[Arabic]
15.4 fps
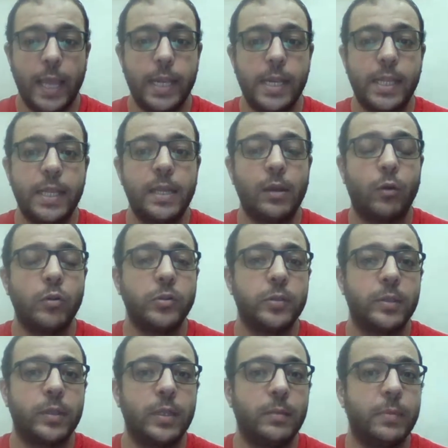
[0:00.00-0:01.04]
النتيجة
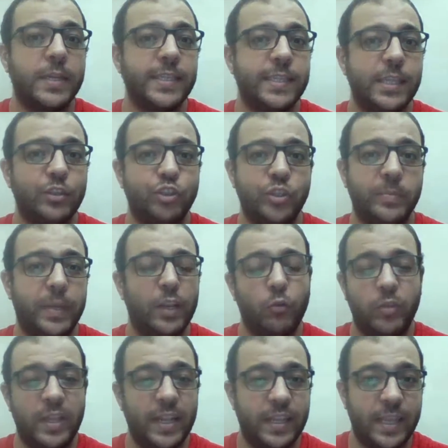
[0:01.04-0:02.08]
خلصت لباريس سان جيرمان
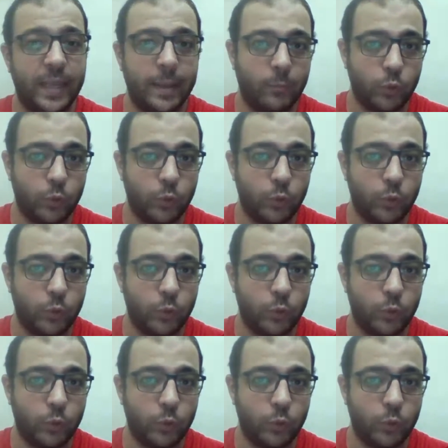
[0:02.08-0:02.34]
ودي نتيجة